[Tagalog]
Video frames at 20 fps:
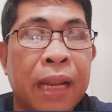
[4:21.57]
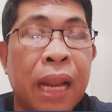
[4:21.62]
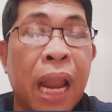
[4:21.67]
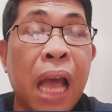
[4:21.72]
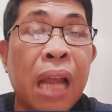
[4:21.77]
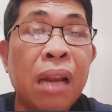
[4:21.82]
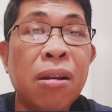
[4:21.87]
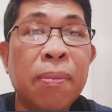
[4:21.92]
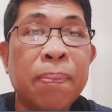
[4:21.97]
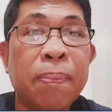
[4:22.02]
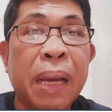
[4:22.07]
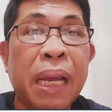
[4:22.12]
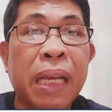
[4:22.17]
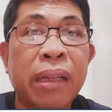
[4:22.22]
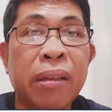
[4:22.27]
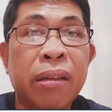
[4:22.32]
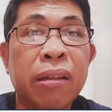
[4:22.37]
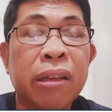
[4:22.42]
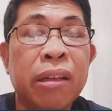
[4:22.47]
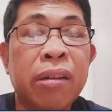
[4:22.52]
Lalo pa
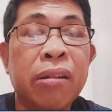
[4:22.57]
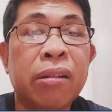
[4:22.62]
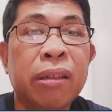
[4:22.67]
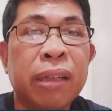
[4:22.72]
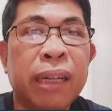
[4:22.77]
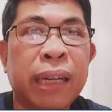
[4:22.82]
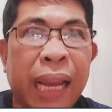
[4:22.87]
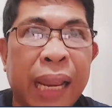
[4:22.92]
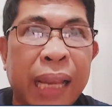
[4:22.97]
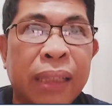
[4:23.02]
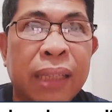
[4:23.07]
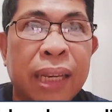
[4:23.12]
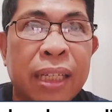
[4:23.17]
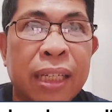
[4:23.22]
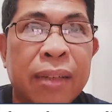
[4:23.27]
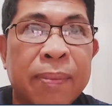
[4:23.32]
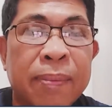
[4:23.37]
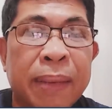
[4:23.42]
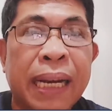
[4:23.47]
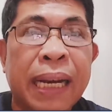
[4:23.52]
ito yung
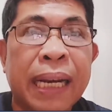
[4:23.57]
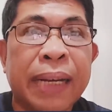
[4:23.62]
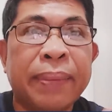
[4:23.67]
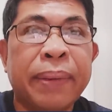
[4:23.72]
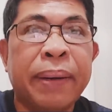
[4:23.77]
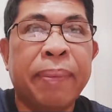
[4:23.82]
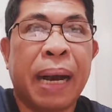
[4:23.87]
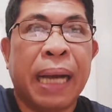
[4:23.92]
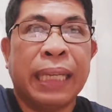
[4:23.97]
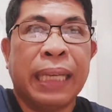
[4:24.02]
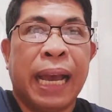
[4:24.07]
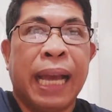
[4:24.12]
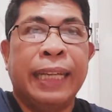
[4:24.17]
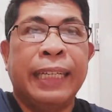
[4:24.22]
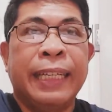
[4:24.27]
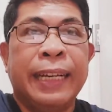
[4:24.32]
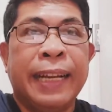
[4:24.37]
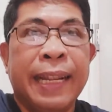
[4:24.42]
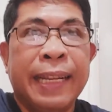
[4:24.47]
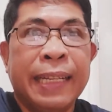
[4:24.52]
latest mga
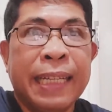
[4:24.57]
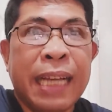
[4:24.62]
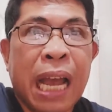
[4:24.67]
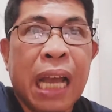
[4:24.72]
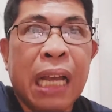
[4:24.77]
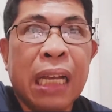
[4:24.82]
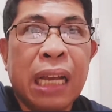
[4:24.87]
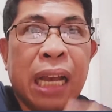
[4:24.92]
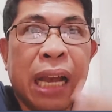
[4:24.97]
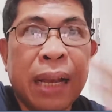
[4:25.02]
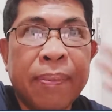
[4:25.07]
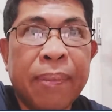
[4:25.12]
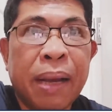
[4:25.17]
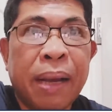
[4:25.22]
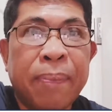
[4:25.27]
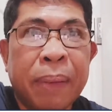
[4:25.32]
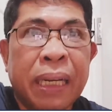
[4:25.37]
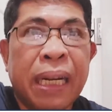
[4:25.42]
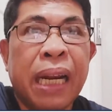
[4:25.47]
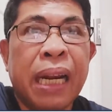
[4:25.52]
kababayan ng uh,
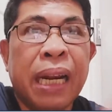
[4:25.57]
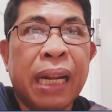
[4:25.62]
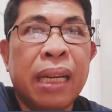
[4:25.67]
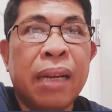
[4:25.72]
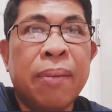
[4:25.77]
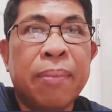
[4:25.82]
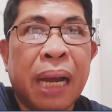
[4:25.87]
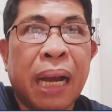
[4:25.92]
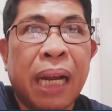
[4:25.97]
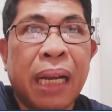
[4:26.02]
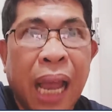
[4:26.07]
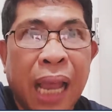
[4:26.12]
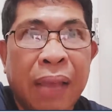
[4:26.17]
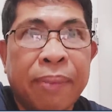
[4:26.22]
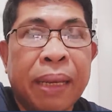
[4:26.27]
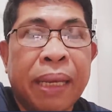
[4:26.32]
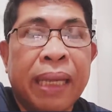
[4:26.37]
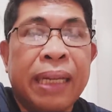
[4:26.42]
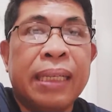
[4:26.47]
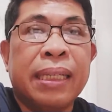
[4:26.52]
magpadala ng mga
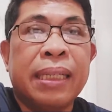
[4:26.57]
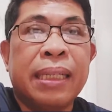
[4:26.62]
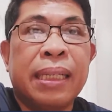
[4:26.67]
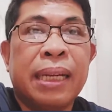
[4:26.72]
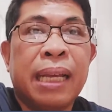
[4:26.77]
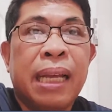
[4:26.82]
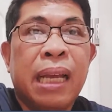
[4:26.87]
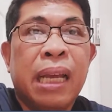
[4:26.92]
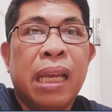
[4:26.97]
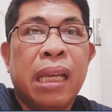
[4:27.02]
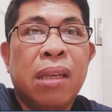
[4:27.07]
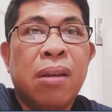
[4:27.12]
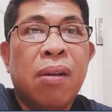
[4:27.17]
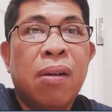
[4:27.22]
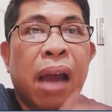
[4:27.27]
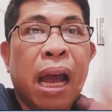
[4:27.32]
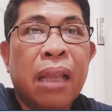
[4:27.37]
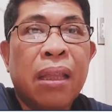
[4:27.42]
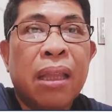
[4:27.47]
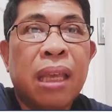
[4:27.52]
divers, yung
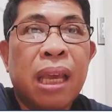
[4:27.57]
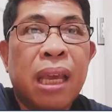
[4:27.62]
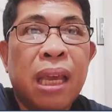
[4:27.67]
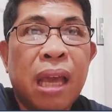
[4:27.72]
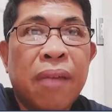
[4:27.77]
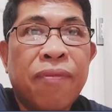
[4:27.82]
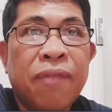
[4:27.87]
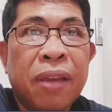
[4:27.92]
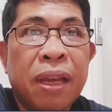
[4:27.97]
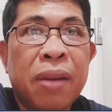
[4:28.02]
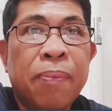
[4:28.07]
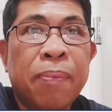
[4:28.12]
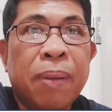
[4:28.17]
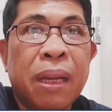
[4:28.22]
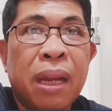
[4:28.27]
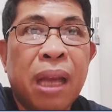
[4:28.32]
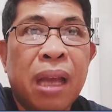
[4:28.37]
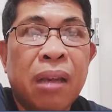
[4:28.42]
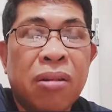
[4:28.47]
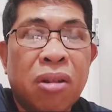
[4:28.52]
ating uh,
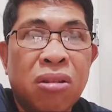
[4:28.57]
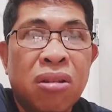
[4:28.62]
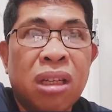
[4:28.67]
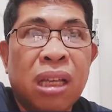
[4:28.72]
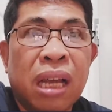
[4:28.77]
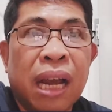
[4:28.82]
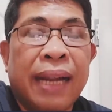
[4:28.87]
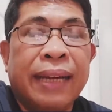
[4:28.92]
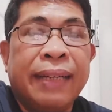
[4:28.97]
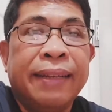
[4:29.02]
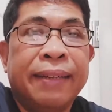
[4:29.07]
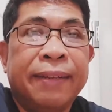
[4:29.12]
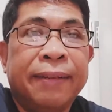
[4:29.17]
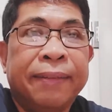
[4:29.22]
Philippine ah, Coast Guard,